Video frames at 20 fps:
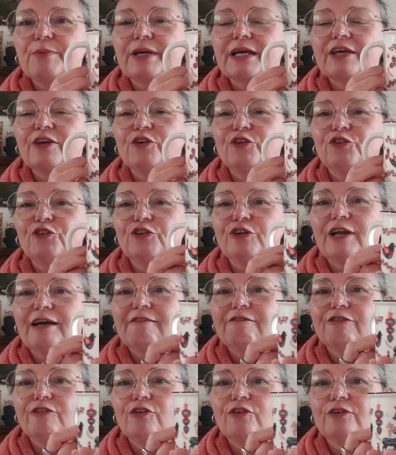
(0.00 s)
période de
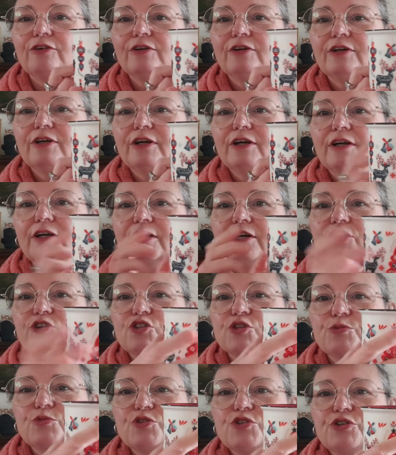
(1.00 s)
l'Avent,
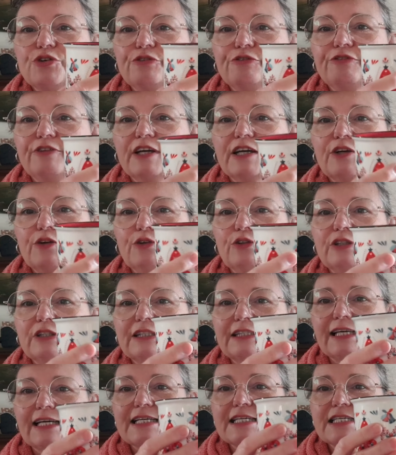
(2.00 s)
je me suis offert une
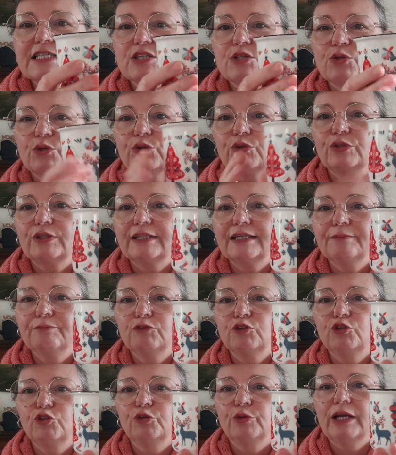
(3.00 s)
tasse sur le thème
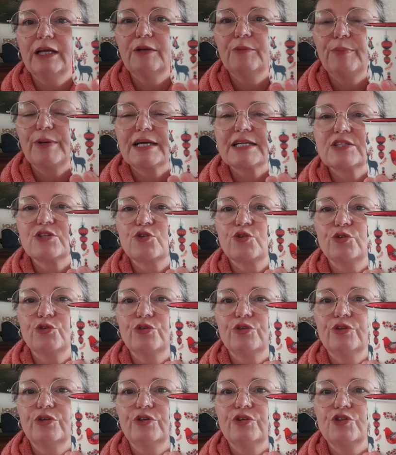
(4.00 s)
de Noël parce que
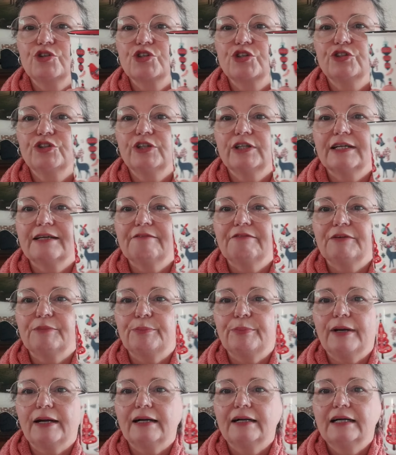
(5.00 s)
euh, je n'en avais
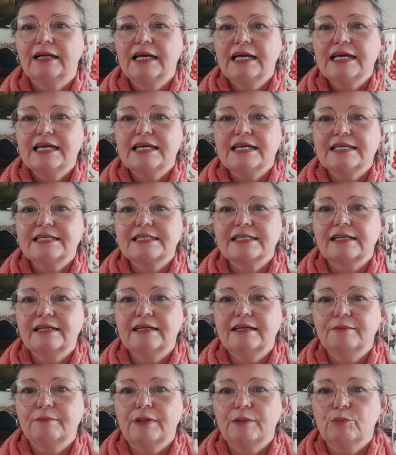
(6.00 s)
pas. Et
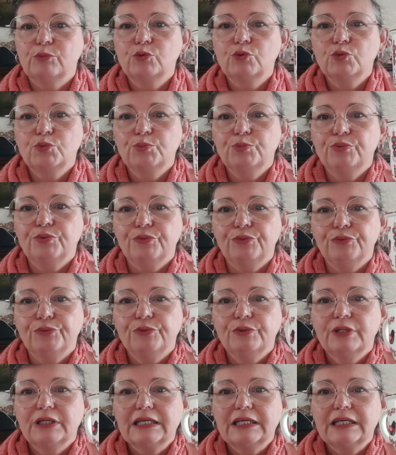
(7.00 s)
celle-là m'a beaucoup plu.